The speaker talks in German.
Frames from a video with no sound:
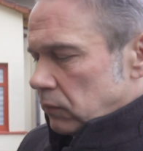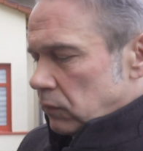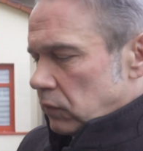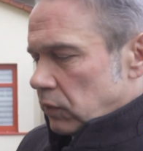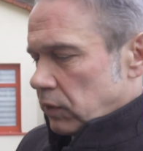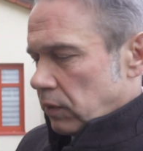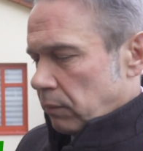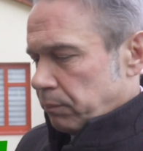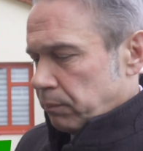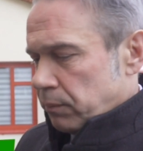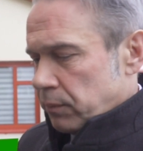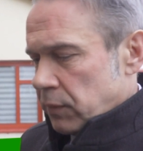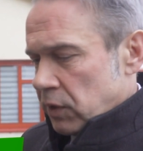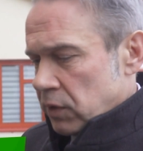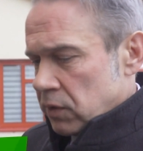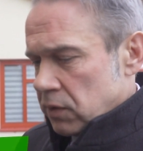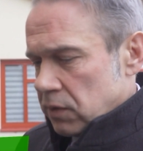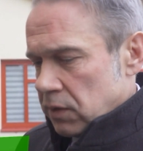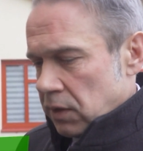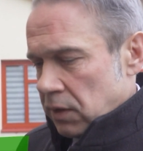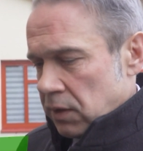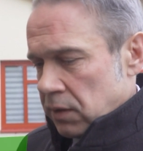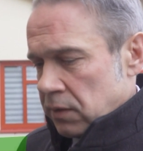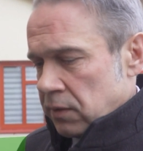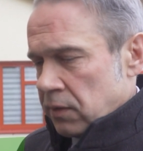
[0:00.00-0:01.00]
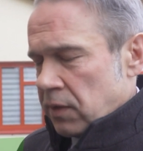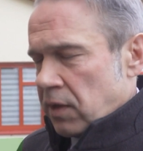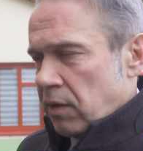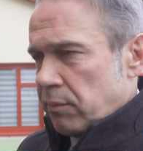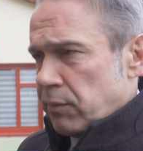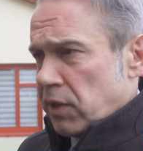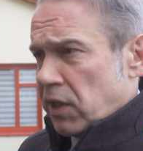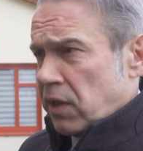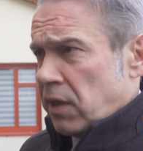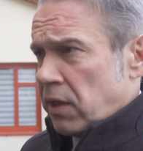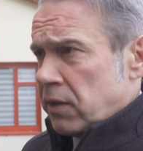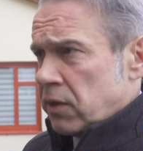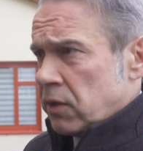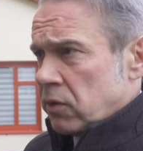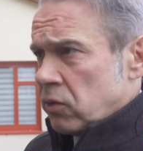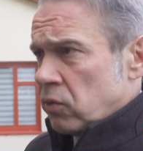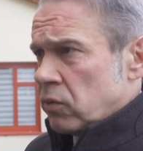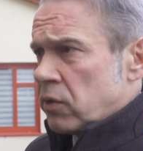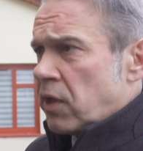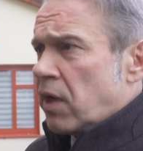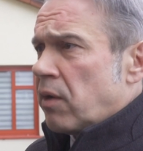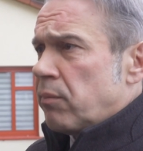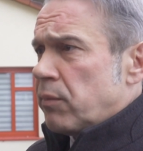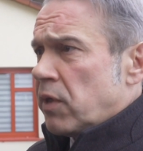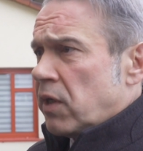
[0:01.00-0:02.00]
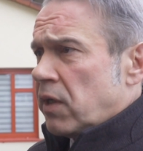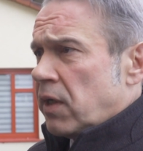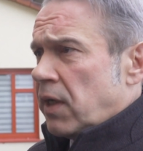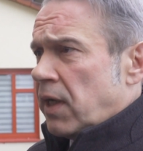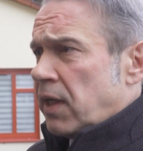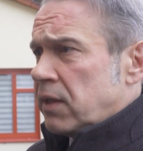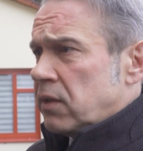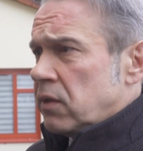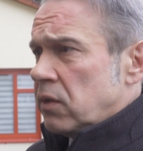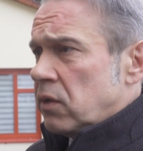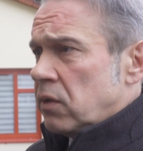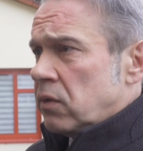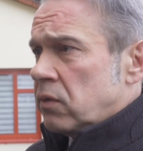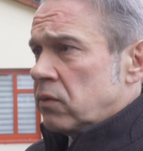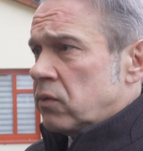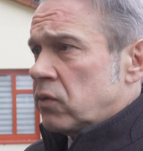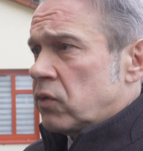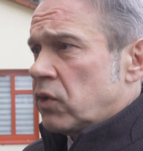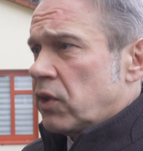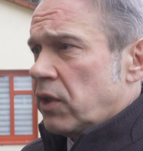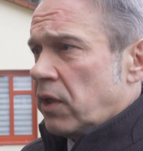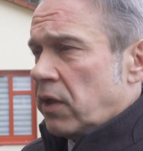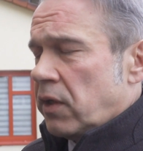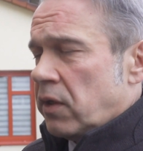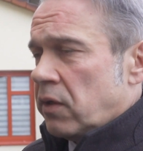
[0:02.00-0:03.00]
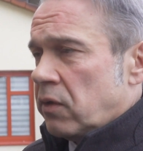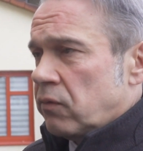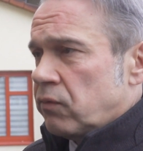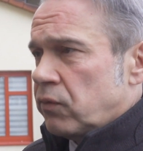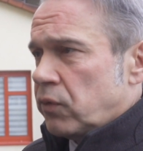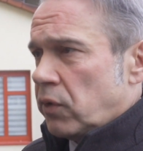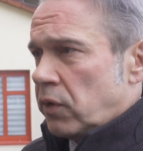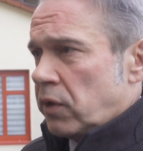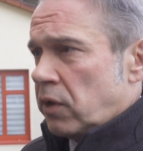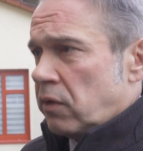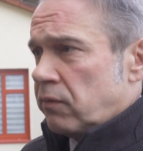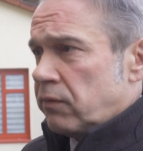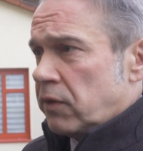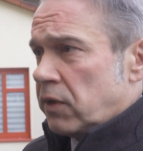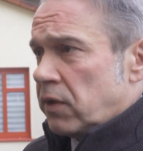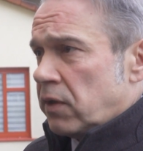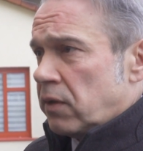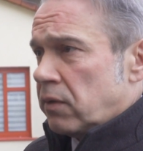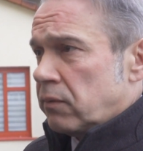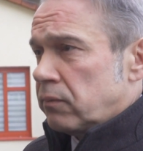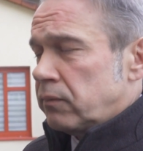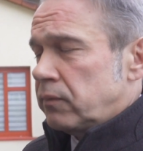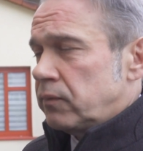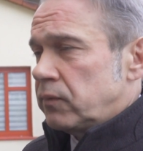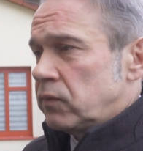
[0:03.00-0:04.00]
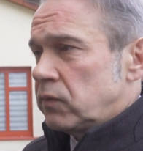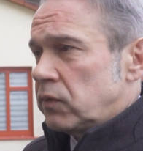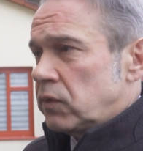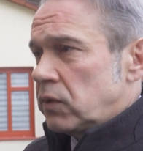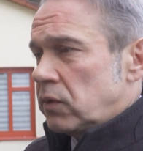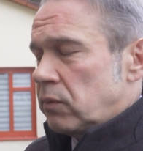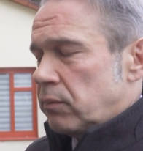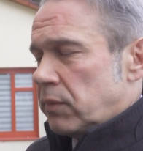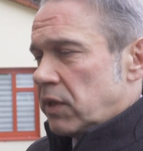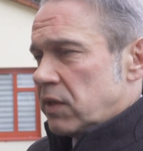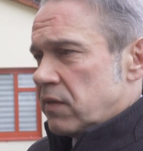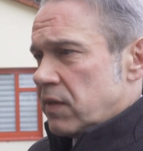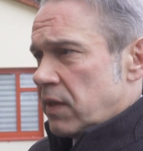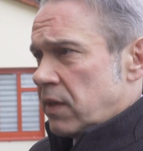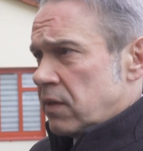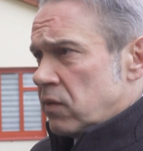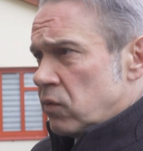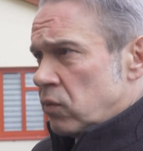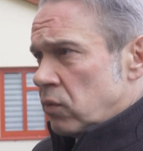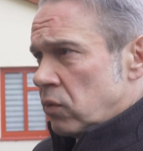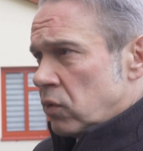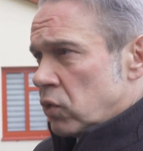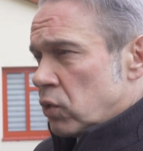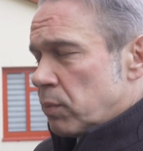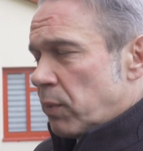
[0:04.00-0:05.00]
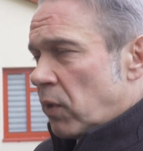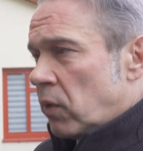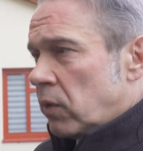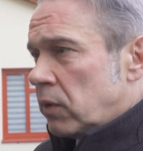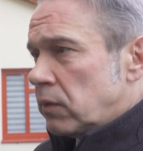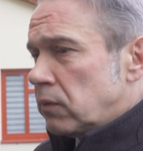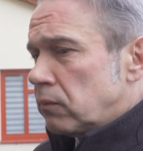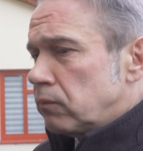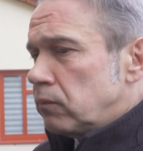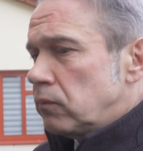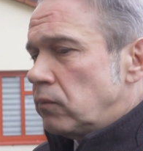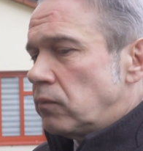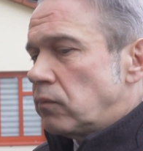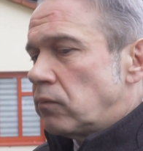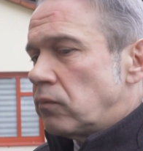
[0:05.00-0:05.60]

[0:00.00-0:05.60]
Ich habe mit den Kameradinnen und Kameraden der Feuerwehr Bad Salzungen gesprochen.